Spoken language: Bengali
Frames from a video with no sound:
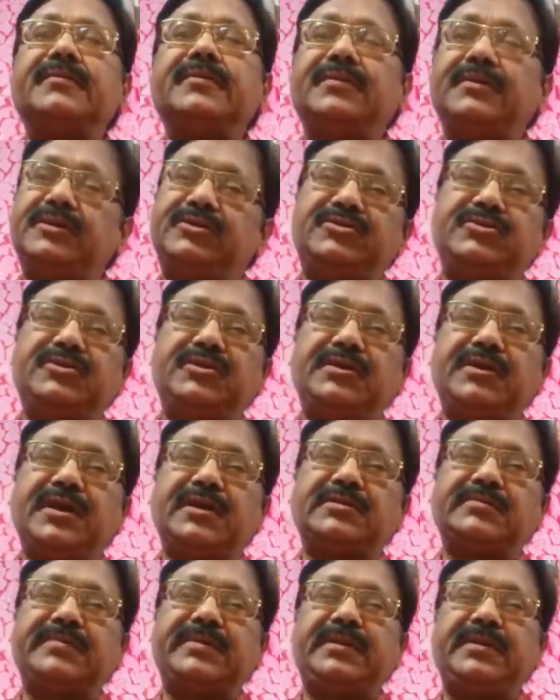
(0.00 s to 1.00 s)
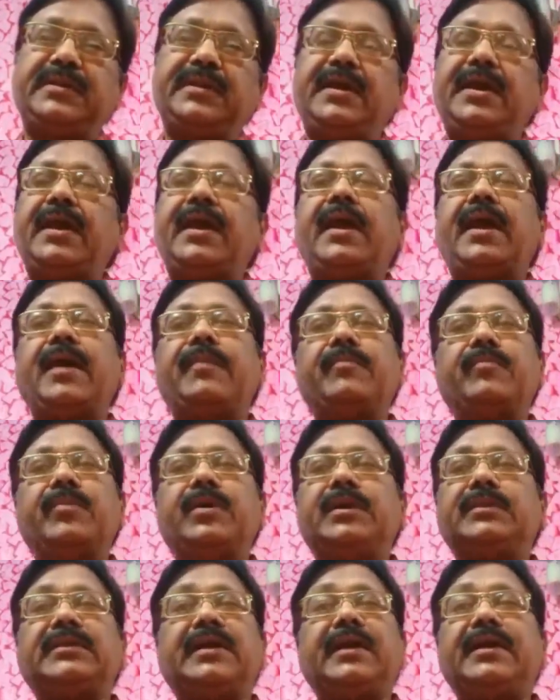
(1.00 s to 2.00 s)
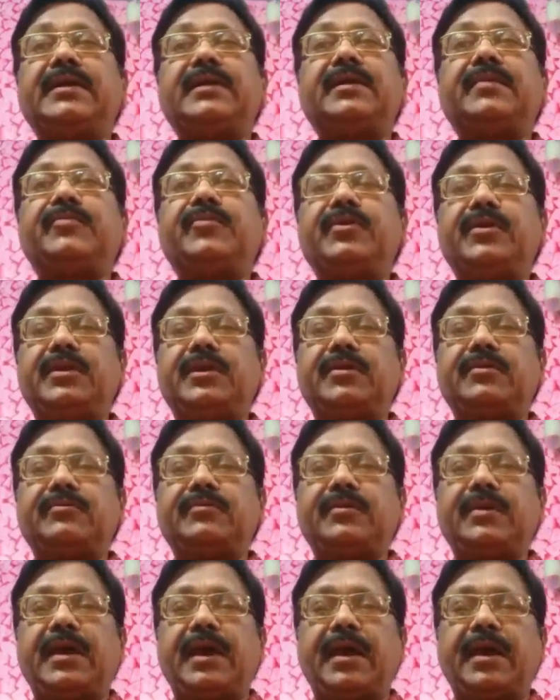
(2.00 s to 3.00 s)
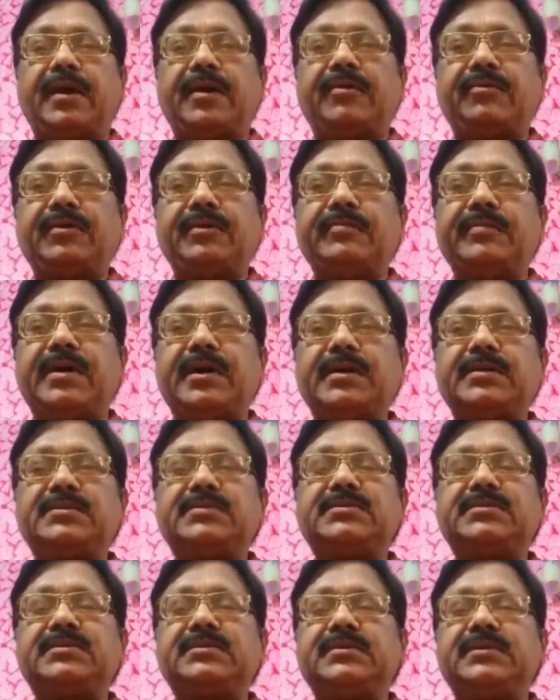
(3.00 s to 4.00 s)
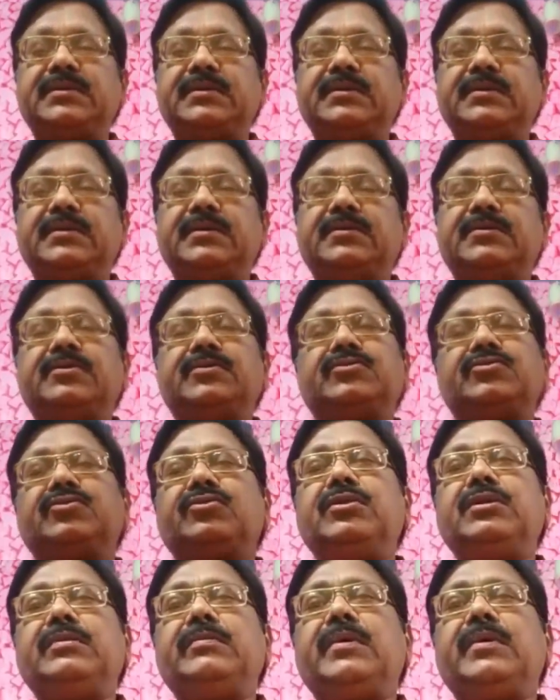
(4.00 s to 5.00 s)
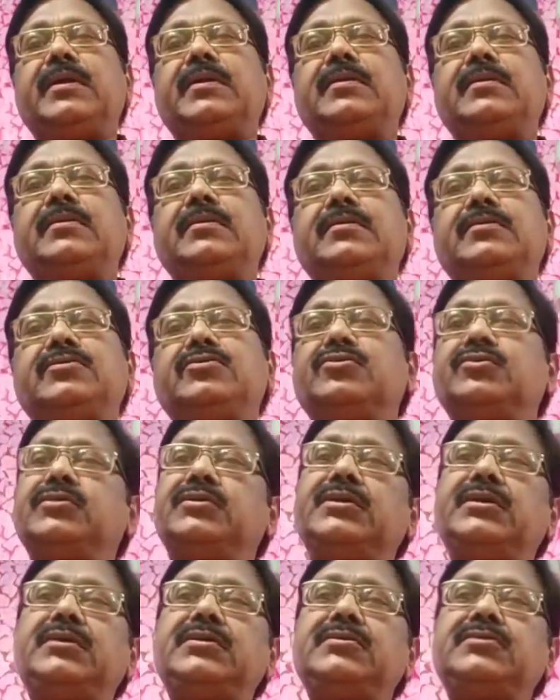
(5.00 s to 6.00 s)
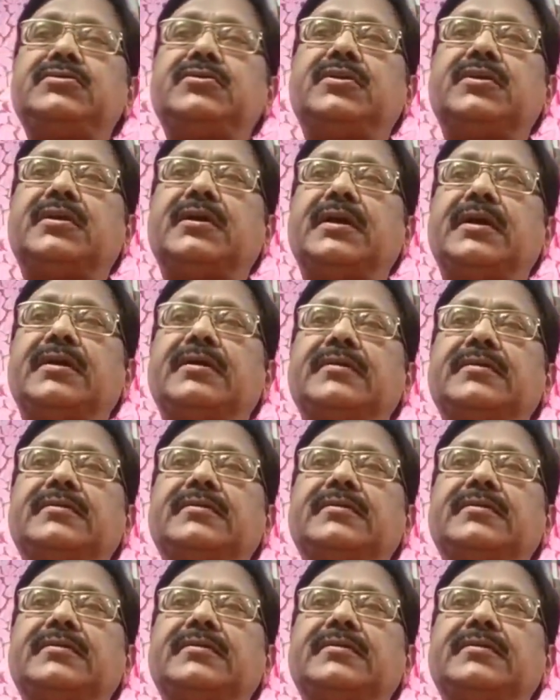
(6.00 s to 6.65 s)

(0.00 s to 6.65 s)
নিশ্চয়ই আসবেন তারিখটা মনে রাখুন এগারোই মার্চ শনিবার সন্ধে ছটায়